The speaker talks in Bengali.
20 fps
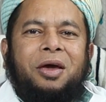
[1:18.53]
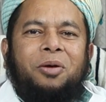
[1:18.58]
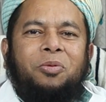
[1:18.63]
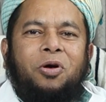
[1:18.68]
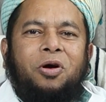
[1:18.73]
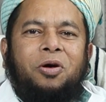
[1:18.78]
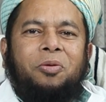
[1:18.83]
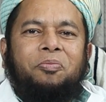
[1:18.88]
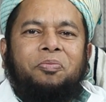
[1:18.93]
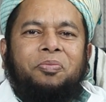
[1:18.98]

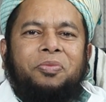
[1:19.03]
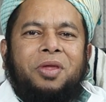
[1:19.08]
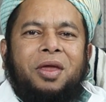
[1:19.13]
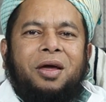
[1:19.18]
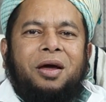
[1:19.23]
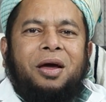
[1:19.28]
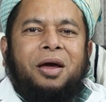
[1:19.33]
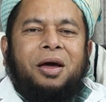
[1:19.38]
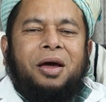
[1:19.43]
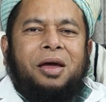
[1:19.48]
এবং
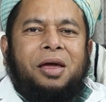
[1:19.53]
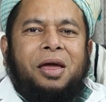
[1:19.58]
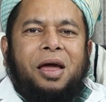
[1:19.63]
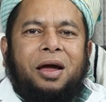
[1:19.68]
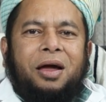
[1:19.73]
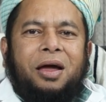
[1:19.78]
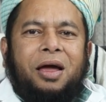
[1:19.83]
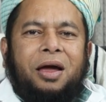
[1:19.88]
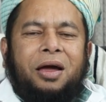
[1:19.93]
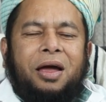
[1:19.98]

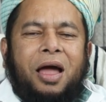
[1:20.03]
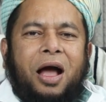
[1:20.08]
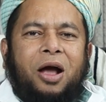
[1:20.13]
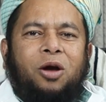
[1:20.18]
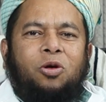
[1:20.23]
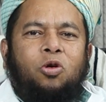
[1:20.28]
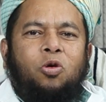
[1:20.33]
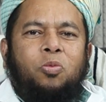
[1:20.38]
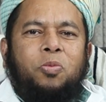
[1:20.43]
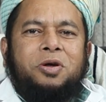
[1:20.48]

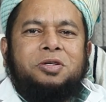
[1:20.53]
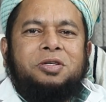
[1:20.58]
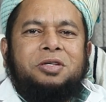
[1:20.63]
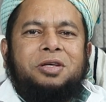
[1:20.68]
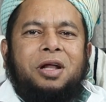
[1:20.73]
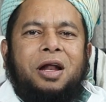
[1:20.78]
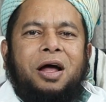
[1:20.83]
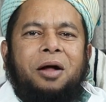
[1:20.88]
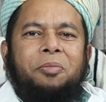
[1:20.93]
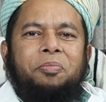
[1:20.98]
এক গ্রুপ আছে
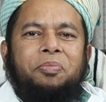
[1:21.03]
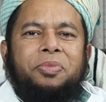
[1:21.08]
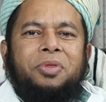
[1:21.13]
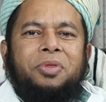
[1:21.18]
যারা